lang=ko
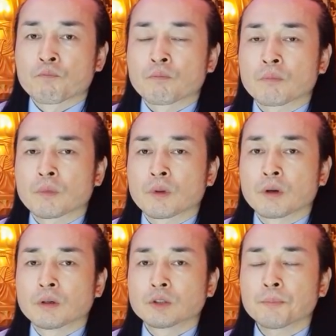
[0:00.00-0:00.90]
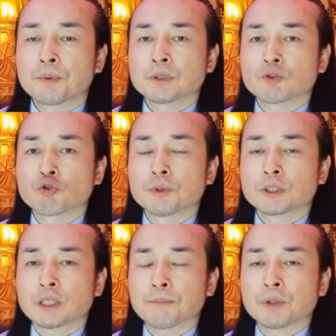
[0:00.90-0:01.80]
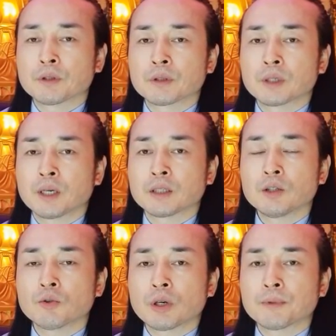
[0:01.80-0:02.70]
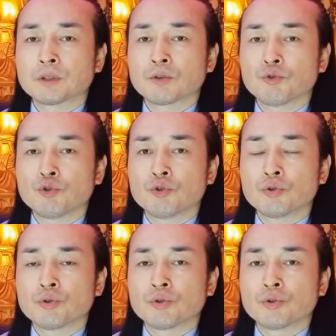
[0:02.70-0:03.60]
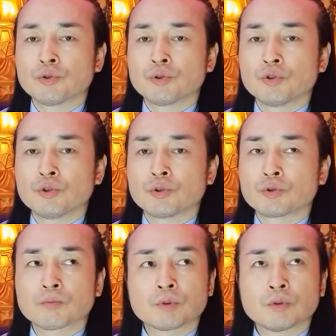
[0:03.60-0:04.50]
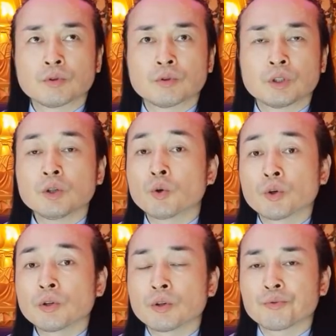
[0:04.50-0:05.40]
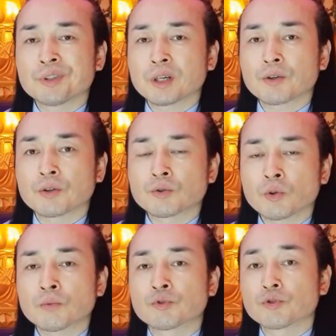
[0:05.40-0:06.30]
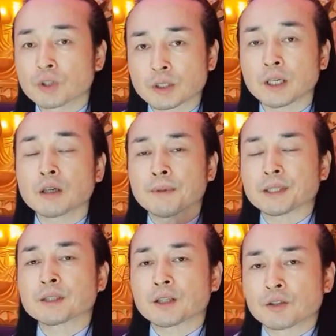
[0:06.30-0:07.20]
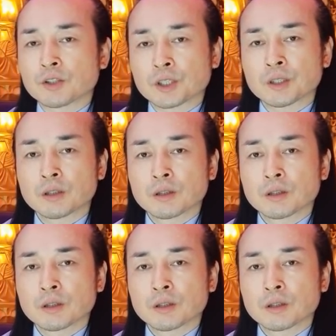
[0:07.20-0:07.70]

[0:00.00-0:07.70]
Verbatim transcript: 음, 첫 번째 두 번째 남편들이랑 이혼하면서 어, 좀그 이혼 어, 위자료를 조금 두둑히 챙겨 받았다든지